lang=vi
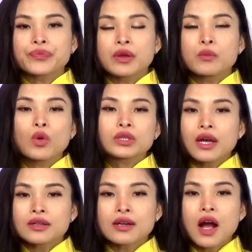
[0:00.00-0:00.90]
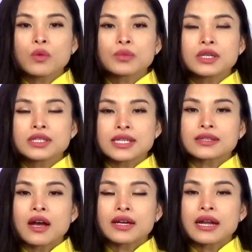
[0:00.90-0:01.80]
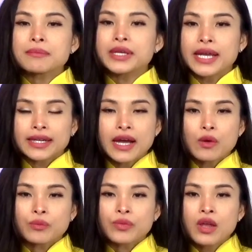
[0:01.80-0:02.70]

mua tất ông đưa chị tờ 50.000 đồng